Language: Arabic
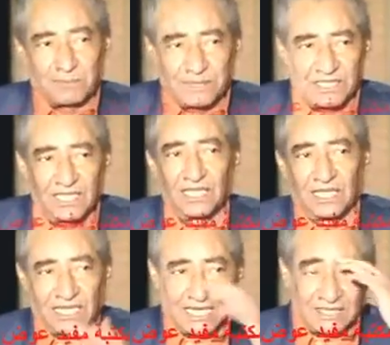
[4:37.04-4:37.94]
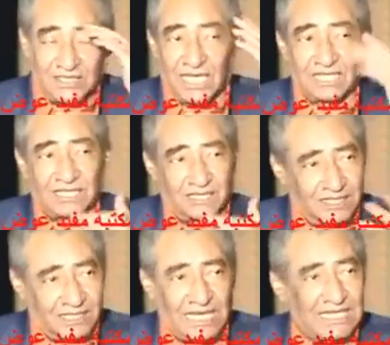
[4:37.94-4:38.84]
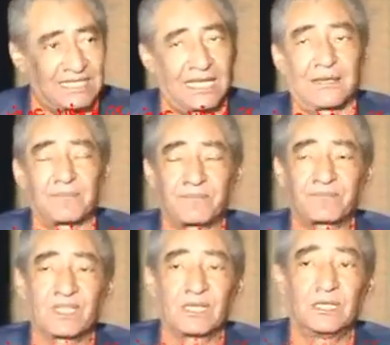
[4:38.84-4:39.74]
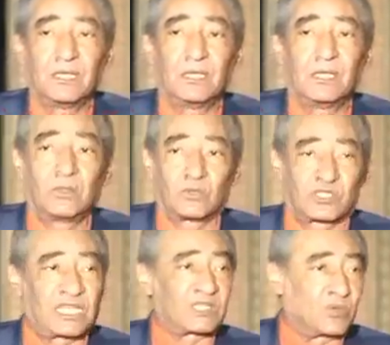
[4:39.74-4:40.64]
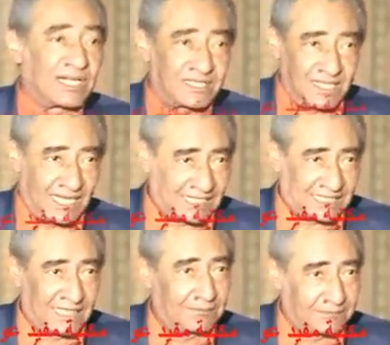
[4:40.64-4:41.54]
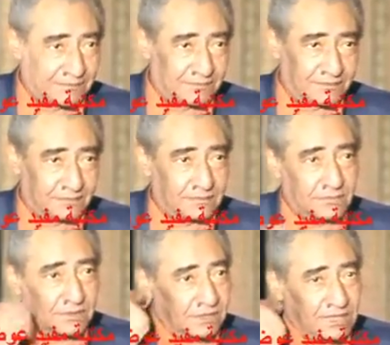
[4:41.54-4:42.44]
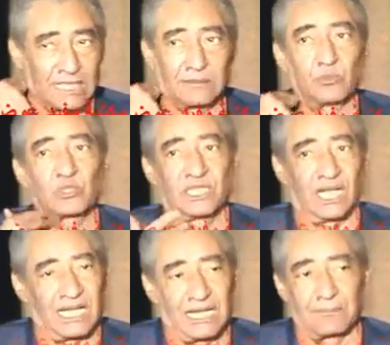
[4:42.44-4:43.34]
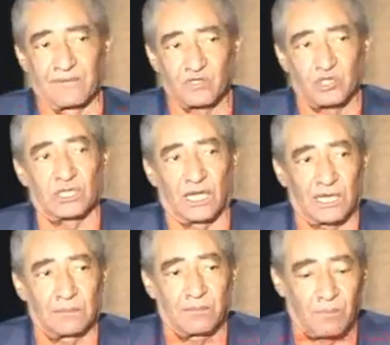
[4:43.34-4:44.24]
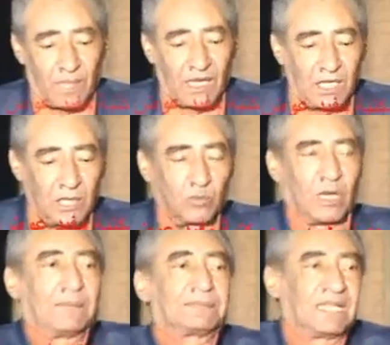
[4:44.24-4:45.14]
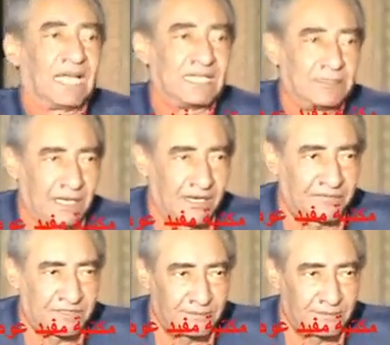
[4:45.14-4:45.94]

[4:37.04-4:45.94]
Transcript: دي الى انديه الانتكاسه استاذ وجد الحكيم كان مذيع هام في صوت العرب وعبد الحليم حافظ